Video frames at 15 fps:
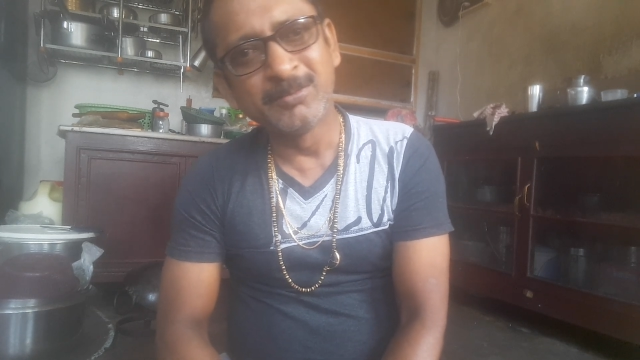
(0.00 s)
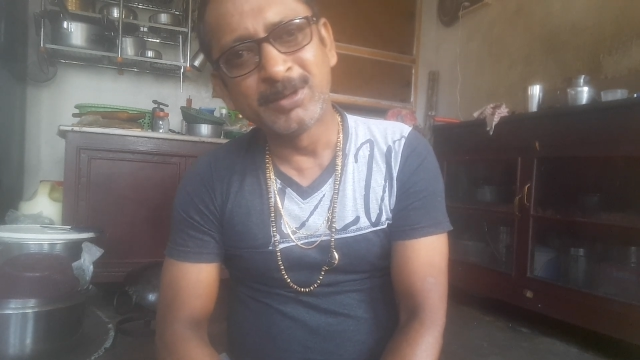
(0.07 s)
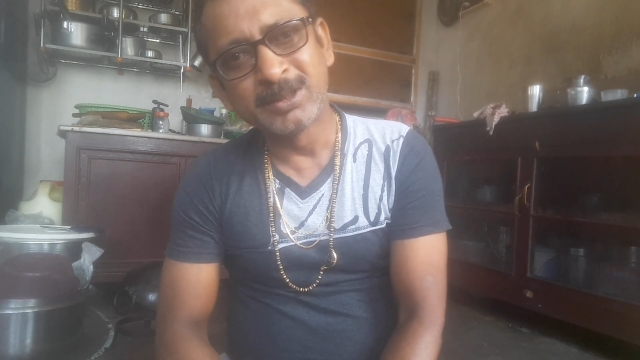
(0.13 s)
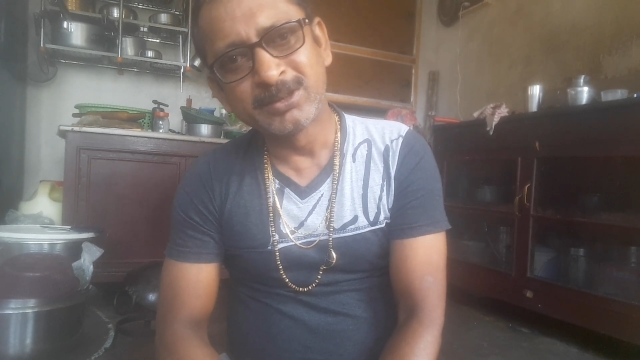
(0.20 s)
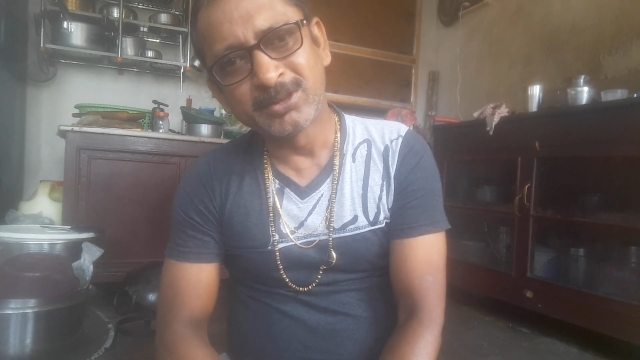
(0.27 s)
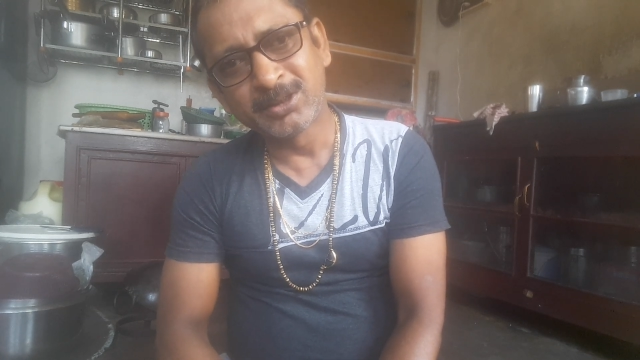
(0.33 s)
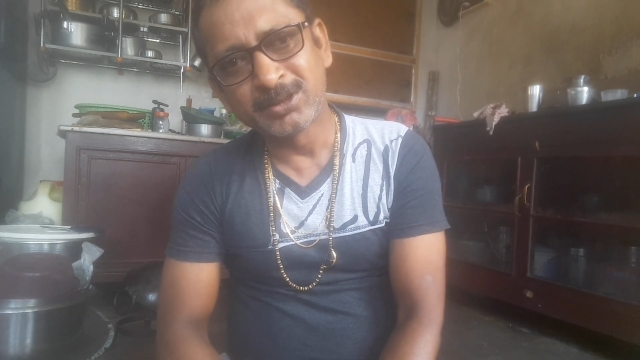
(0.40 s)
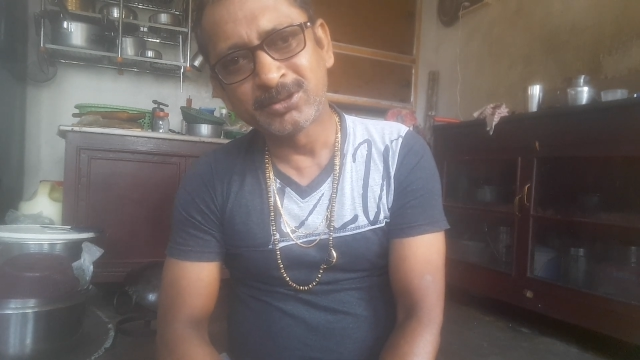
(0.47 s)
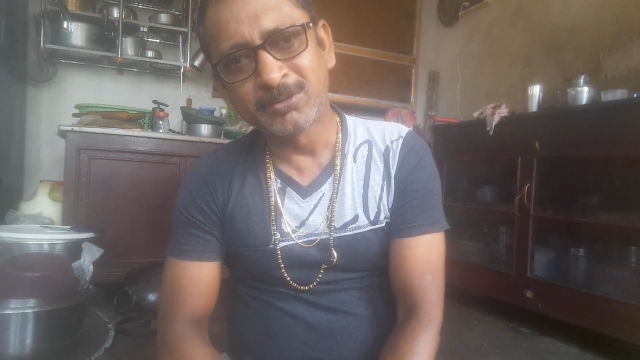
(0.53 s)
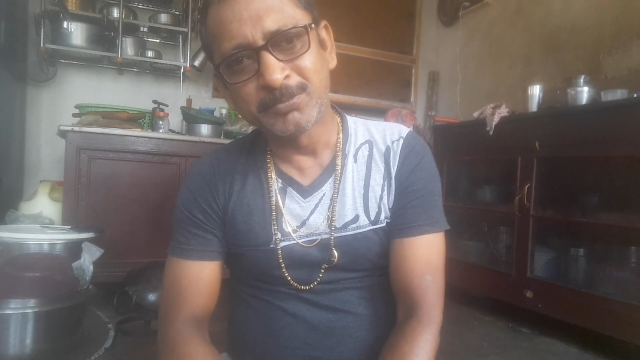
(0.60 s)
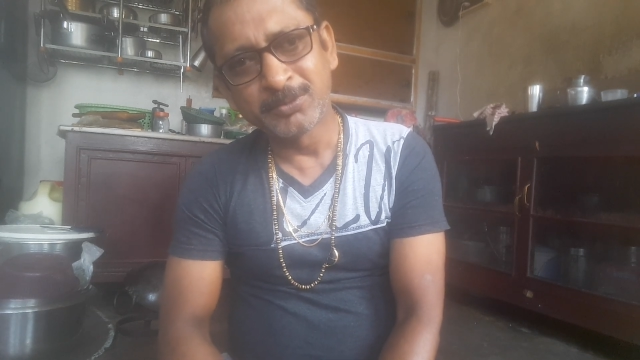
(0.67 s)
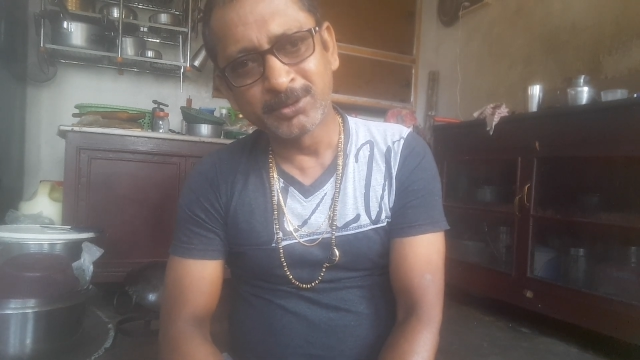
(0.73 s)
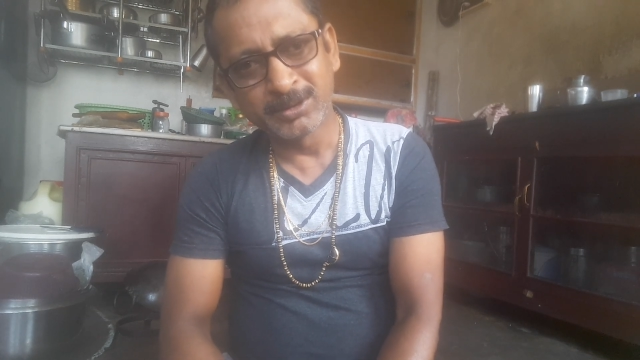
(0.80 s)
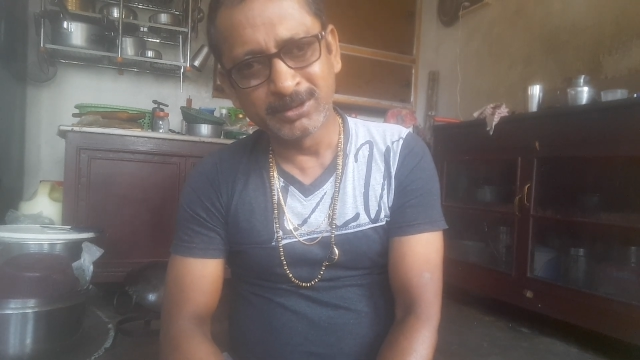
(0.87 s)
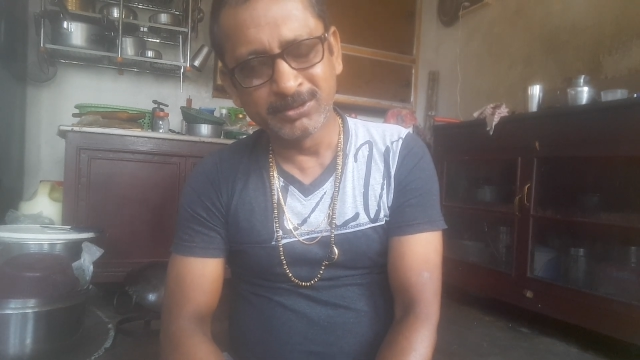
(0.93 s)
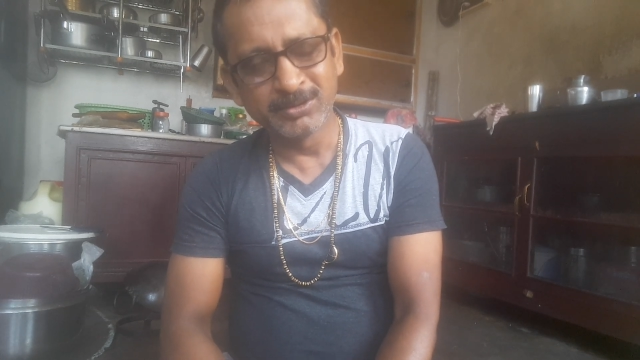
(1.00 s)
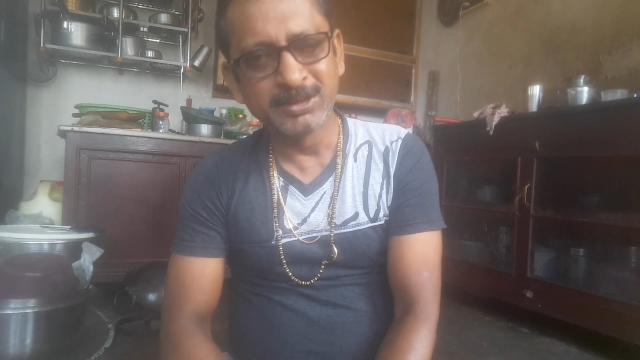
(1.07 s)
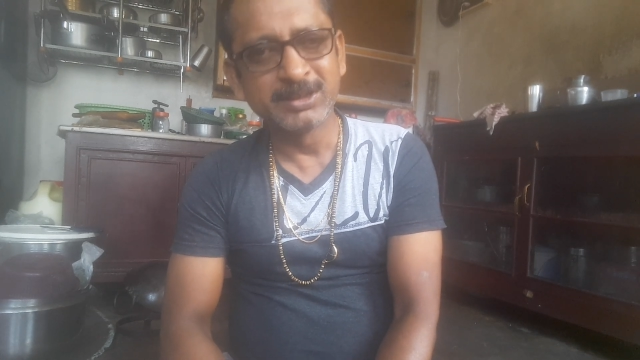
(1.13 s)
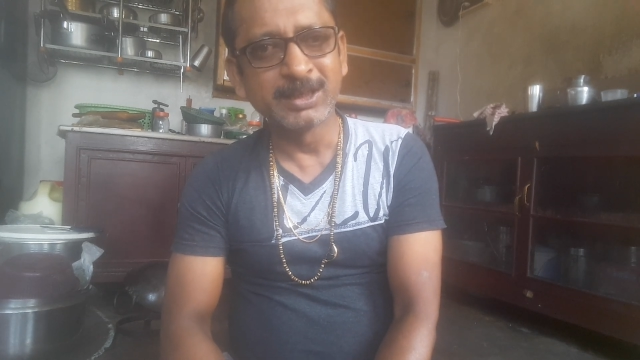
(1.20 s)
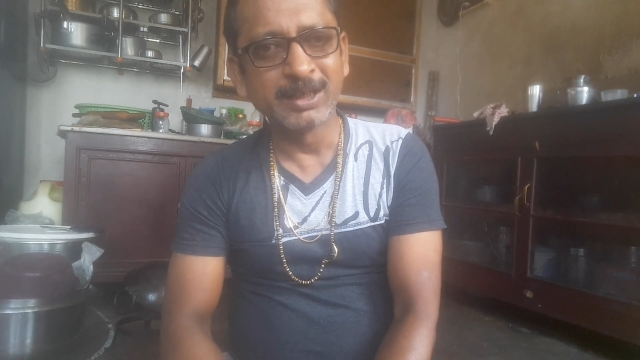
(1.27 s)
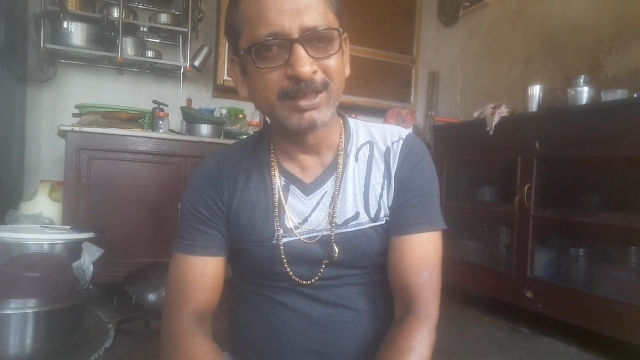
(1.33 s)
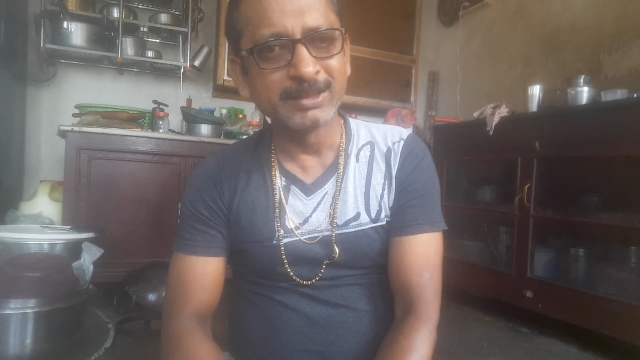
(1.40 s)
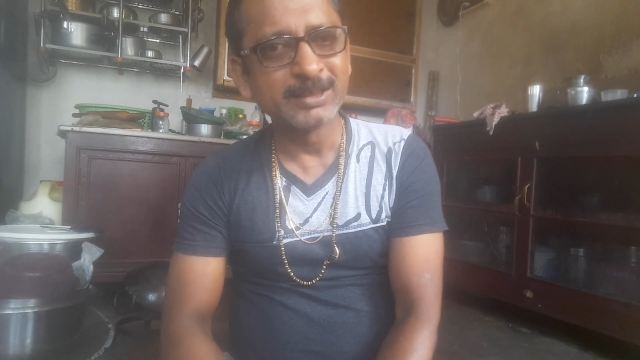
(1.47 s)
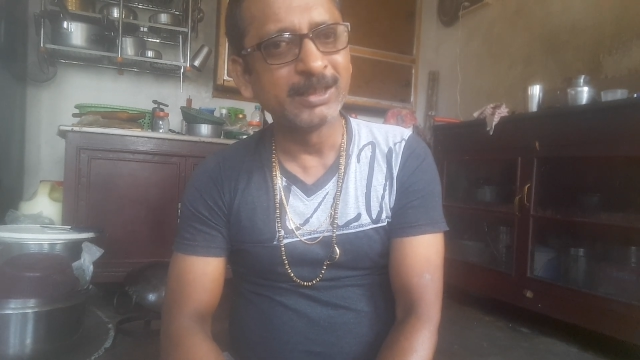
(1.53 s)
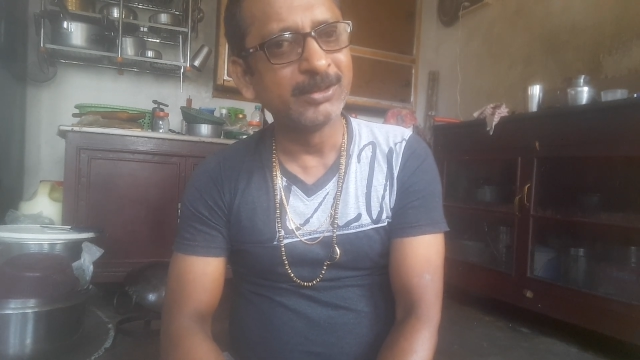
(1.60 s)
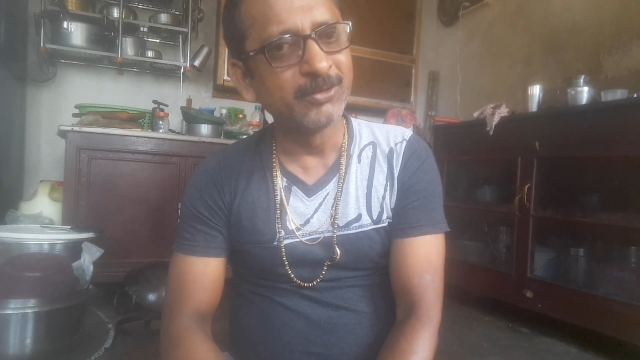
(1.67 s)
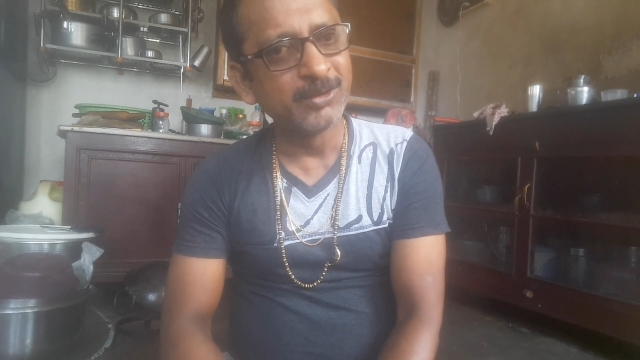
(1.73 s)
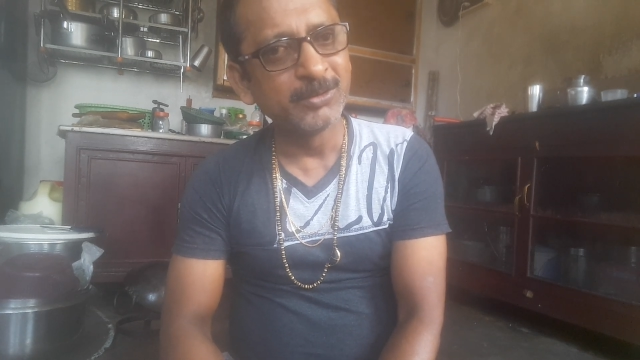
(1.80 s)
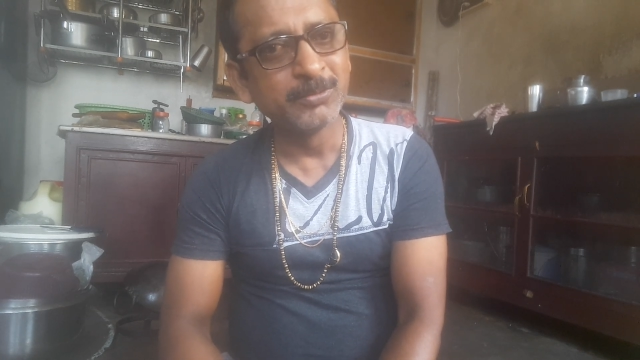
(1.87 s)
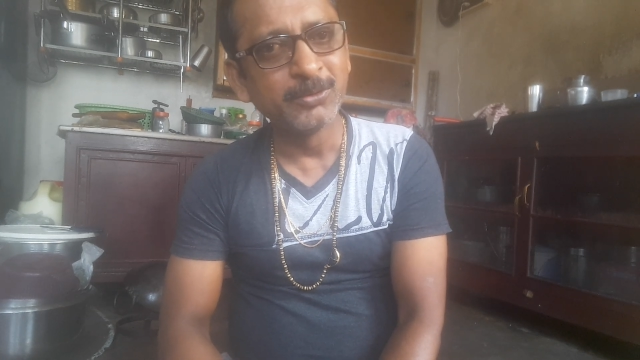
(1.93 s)
মাছ ধরা সম্পর্কে যদি জানে
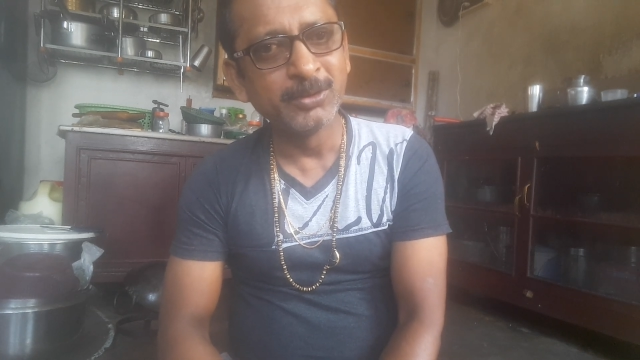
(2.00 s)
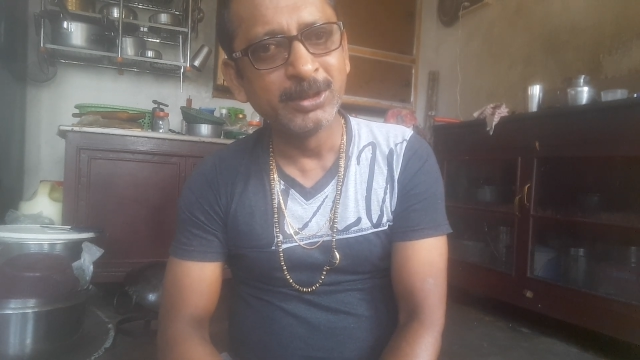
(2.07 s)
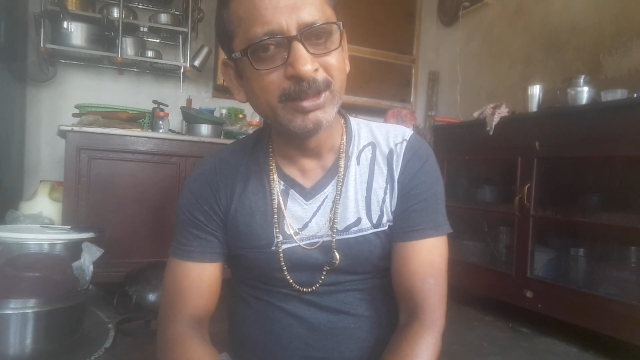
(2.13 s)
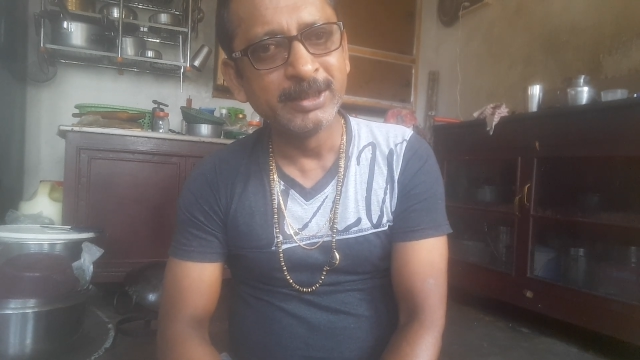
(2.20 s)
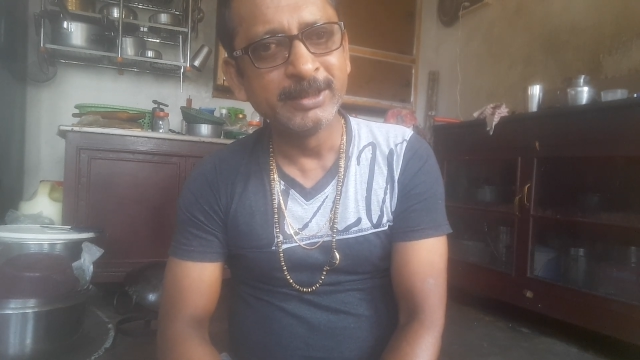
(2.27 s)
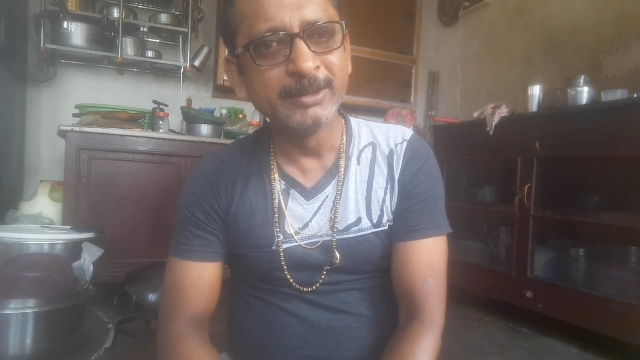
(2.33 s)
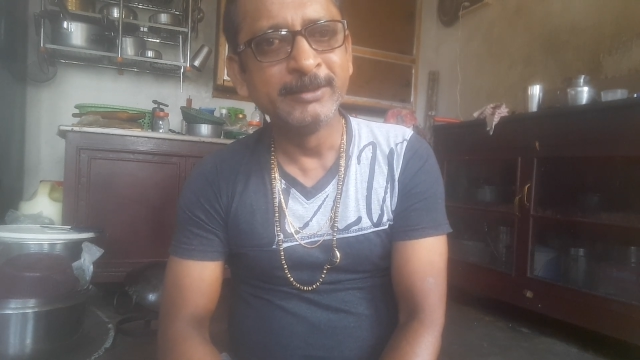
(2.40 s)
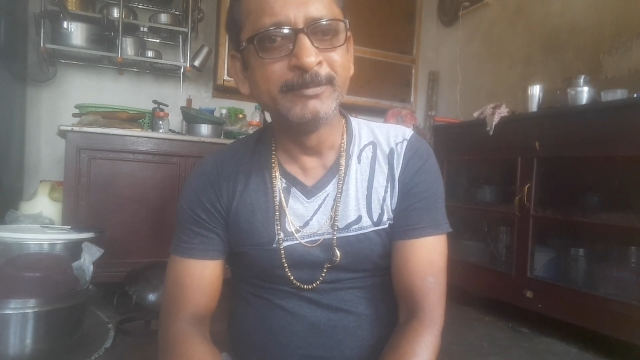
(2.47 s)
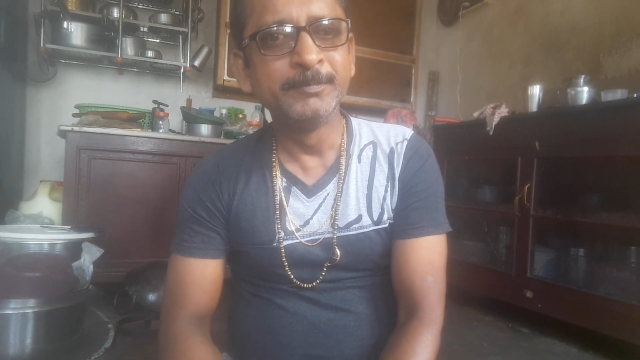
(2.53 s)
সেইগুলো বললে